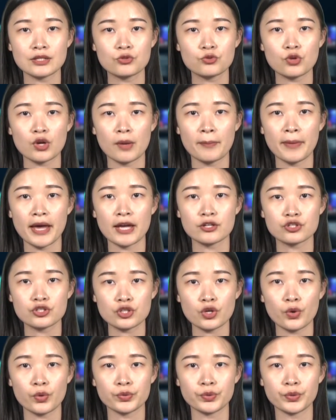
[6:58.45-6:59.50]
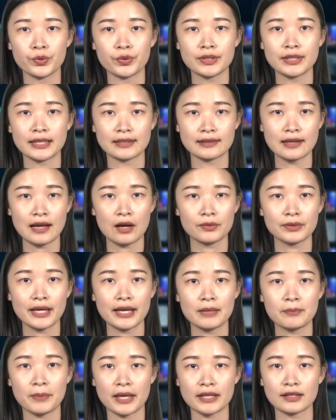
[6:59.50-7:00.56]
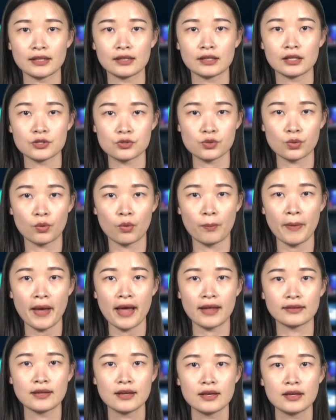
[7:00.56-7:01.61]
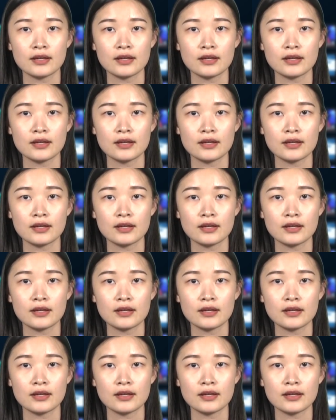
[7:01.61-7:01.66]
却被授予饮料类别的合作伙伴，